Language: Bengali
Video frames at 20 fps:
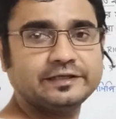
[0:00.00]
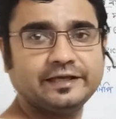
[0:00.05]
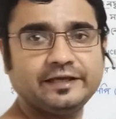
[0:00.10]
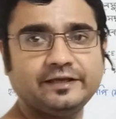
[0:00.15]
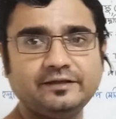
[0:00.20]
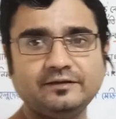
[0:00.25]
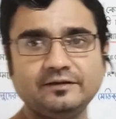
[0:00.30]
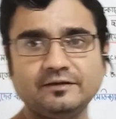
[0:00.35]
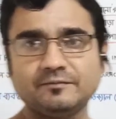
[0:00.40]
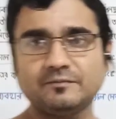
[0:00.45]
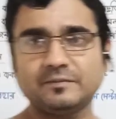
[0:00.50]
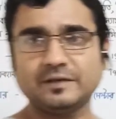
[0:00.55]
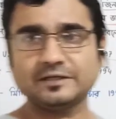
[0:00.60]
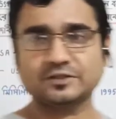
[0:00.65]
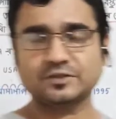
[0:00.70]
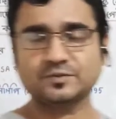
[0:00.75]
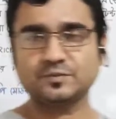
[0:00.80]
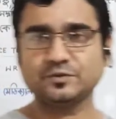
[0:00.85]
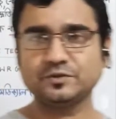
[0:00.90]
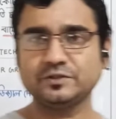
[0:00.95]
এই
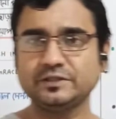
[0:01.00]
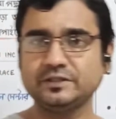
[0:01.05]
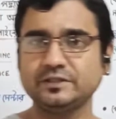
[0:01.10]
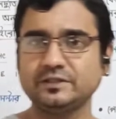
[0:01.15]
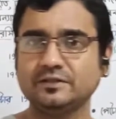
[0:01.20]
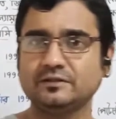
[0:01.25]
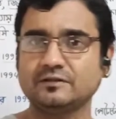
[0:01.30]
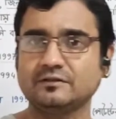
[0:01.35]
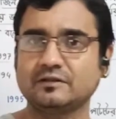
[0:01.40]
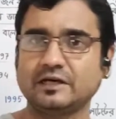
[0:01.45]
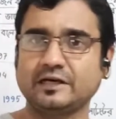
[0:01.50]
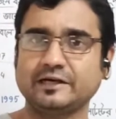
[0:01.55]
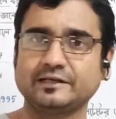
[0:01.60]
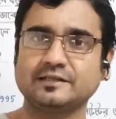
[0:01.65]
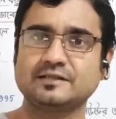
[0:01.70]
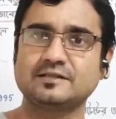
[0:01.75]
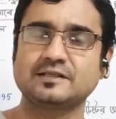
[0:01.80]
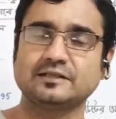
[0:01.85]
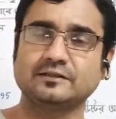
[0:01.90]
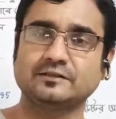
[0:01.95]
বাসমতি
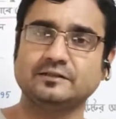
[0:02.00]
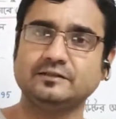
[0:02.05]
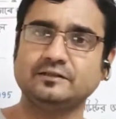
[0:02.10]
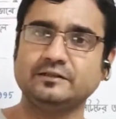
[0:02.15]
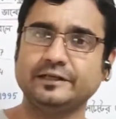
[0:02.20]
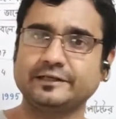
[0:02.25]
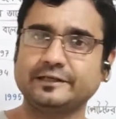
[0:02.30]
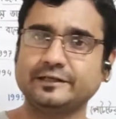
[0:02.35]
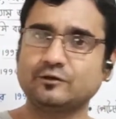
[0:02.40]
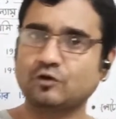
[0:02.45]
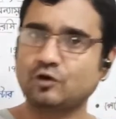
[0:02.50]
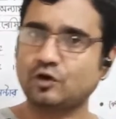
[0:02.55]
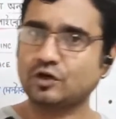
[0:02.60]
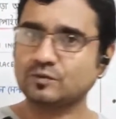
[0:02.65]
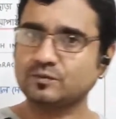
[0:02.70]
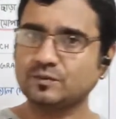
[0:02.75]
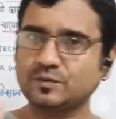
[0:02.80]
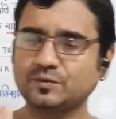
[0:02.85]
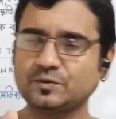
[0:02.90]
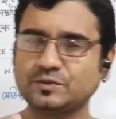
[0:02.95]
ধানের সাথে একটি
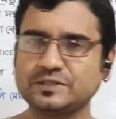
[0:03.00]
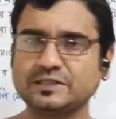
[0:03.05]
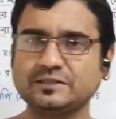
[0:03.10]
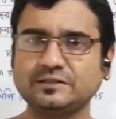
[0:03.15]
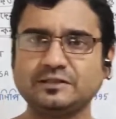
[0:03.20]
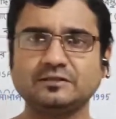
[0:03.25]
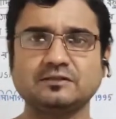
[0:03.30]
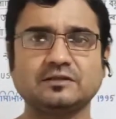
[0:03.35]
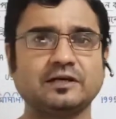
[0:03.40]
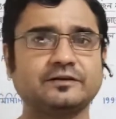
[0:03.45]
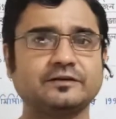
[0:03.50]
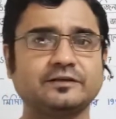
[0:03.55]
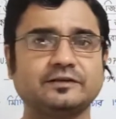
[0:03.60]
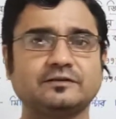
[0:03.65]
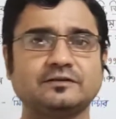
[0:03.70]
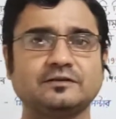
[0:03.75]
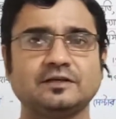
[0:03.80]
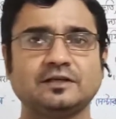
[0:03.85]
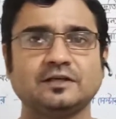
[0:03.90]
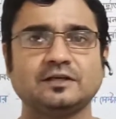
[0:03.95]
খর্ব প্রজাতির ধানের
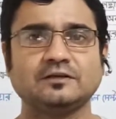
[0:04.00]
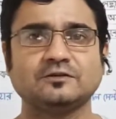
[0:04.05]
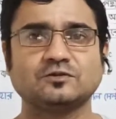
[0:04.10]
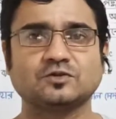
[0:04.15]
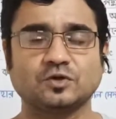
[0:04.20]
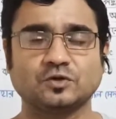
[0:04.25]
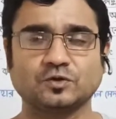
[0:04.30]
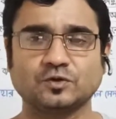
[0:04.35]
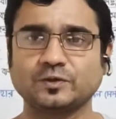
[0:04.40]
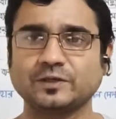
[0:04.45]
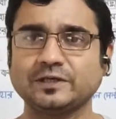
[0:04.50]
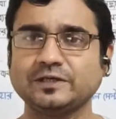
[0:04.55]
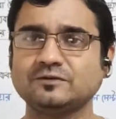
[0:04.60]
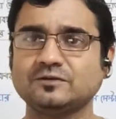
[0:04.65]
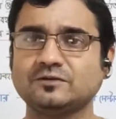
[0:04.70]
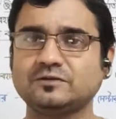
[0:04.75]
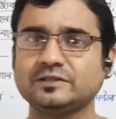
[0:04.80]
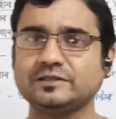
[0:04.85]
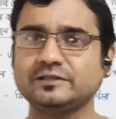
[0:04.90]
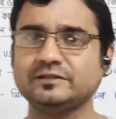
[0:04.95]
সংকরায়ন
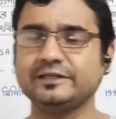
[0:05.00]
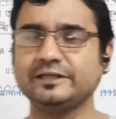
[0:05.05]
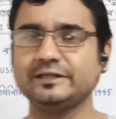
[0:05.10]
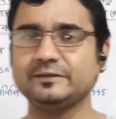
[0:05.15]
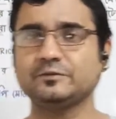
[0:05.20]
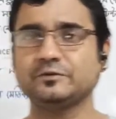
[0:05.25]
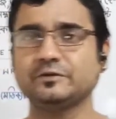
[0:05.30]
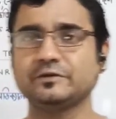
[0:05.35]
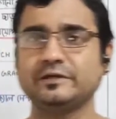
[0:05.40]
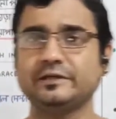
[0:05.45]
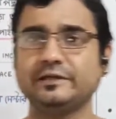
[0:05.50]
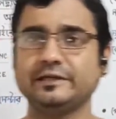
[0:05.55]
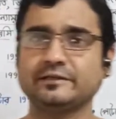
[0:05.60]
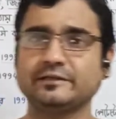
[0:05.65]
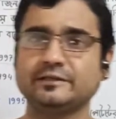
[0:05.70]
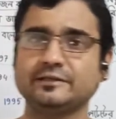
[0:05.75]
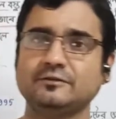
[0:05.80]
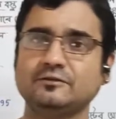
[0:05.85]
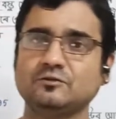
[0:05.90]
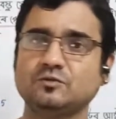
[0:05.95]
ঘটায় এবং
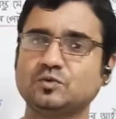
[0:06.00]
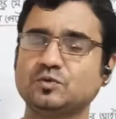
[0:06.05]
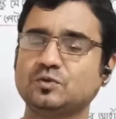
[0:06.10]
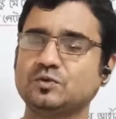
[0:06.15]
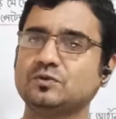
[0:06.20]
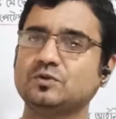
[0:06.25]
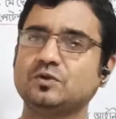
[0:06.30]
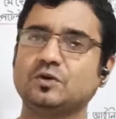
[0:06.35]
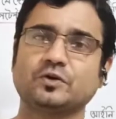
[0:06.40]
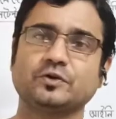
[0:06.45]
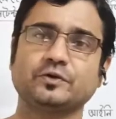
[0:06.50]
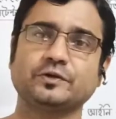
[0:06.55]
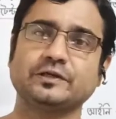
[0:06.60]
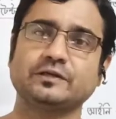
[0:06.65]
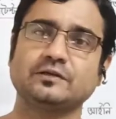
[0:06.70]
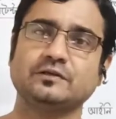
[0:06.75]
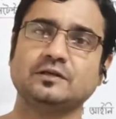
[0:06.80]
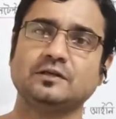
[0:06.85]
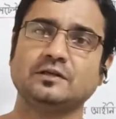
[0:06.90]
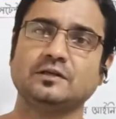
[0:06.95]
একটি নতুন
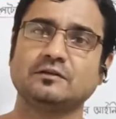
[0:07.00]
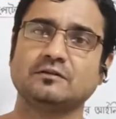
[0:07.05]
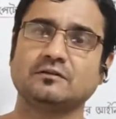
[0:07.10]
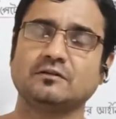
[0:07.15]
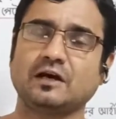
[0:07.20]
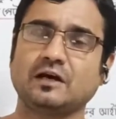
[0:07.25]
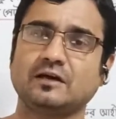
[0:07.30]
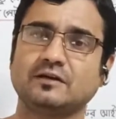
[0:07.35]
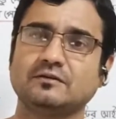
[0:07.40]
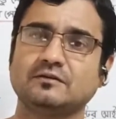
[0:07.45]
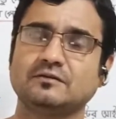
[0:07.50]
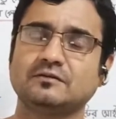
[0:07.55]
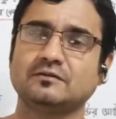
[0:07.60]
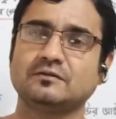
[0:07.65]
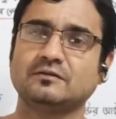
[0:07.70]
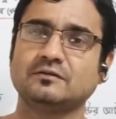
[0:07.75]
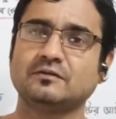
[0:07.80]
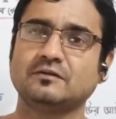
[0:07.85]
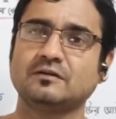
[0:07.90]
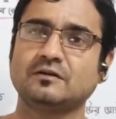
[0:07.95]
ধরনের ধান
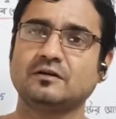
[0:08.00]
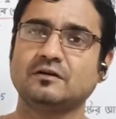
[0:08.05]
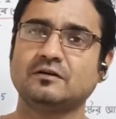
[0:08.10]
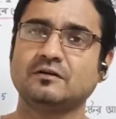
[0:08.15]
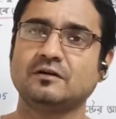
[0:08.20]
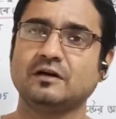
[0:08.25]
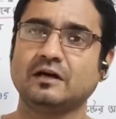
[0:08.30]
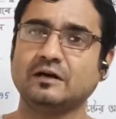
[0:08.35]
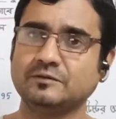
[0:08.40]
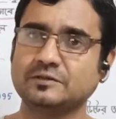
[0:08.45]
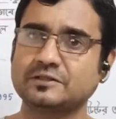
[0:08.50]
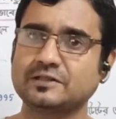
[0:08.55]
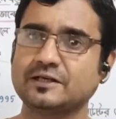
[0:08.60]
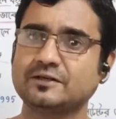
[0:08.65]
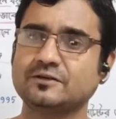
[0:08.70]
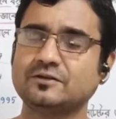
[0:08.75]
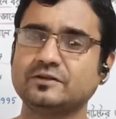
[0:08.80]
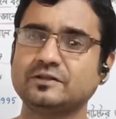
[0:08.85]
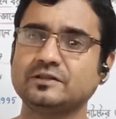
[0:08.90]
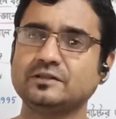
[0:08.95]
আবিষ্কার
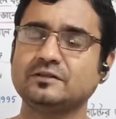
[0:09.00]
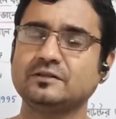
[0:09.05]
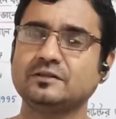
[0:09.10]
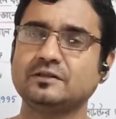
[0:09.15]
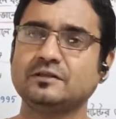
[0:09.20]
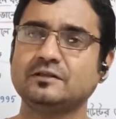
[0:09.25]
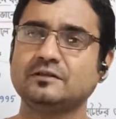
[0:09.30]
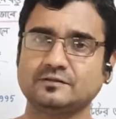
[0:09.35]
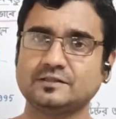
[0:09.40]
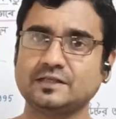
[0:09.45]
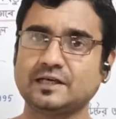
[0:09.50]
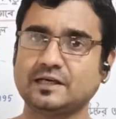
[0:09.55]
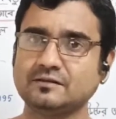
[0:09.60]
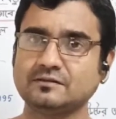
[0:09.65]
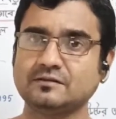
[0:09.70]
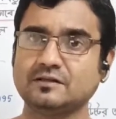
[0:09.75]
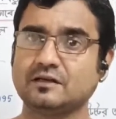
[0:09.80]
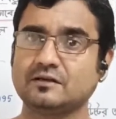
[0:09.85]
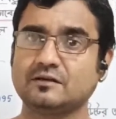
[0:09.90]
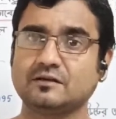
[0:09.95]
করে যার
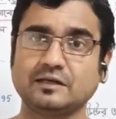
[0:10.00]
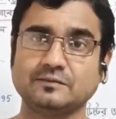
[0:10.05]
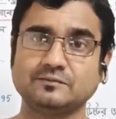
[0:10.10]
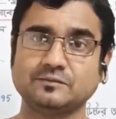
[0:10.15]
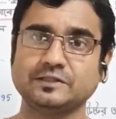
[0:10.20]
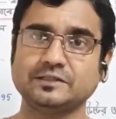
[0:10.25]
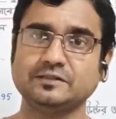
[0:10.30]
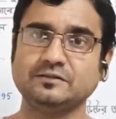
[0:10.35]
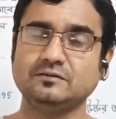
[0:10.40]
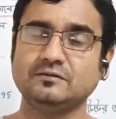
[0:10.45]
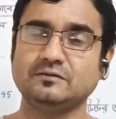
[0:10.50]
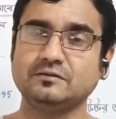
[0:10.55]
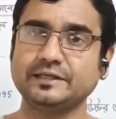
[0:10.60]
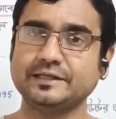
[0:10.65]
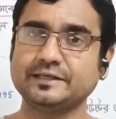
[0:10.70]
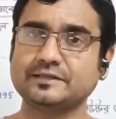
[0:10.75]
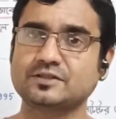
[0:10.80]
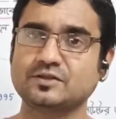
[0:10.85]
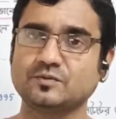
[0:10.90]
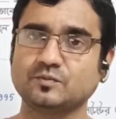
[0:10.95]
তারা নাম দেন
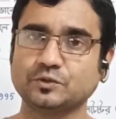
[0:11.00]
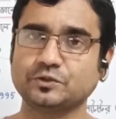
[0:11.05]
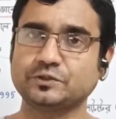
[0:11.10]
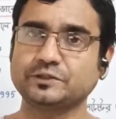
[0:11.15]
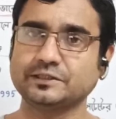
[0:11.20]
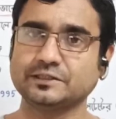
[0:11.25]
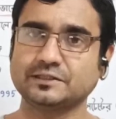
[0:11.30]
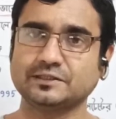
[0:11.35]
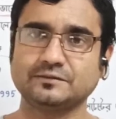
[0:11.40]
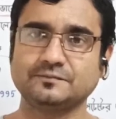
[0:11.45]
টেক্সমতি